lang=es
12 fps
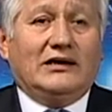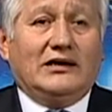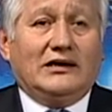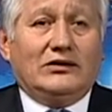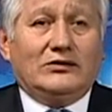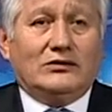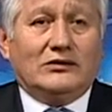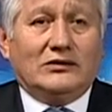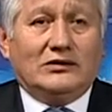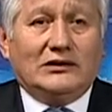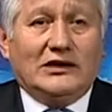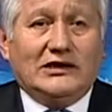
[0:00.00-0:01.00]
de
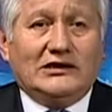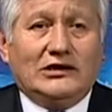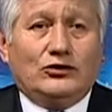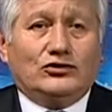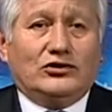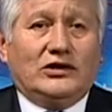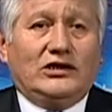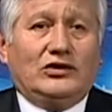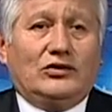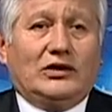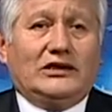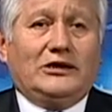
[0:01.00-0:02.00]
la institución
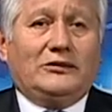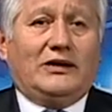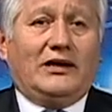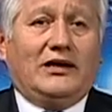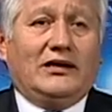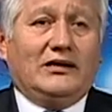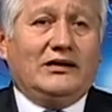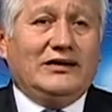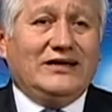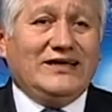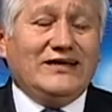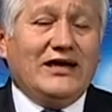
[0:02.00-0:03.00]
educativa
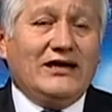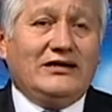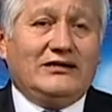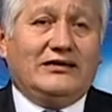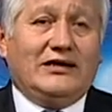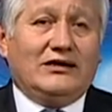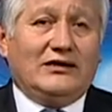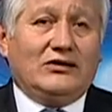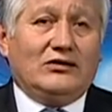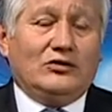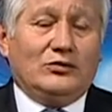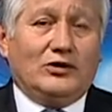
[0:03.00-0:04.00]
INEI de,
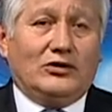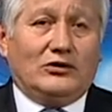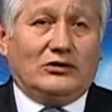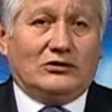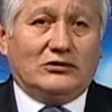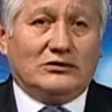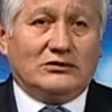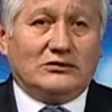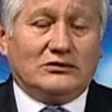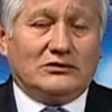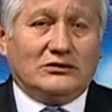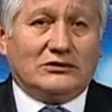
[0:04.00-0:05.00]
número
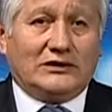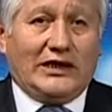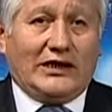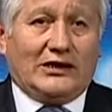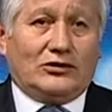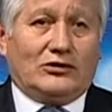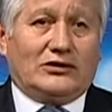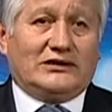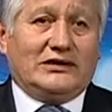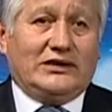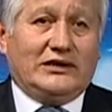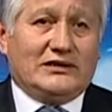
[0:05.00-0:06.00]

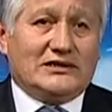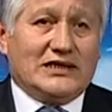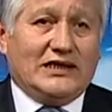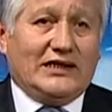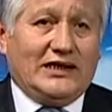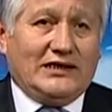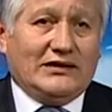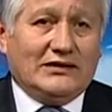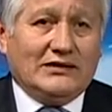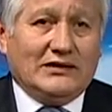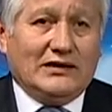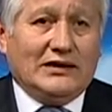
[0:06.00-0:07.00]
314 de Chancay,
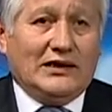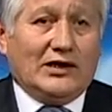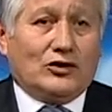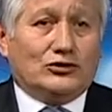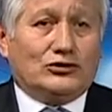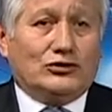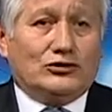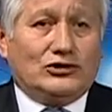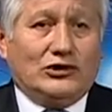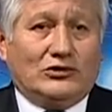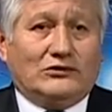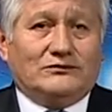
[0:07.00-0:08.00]
la
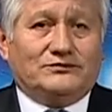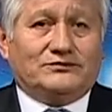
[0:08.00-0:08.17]
construcción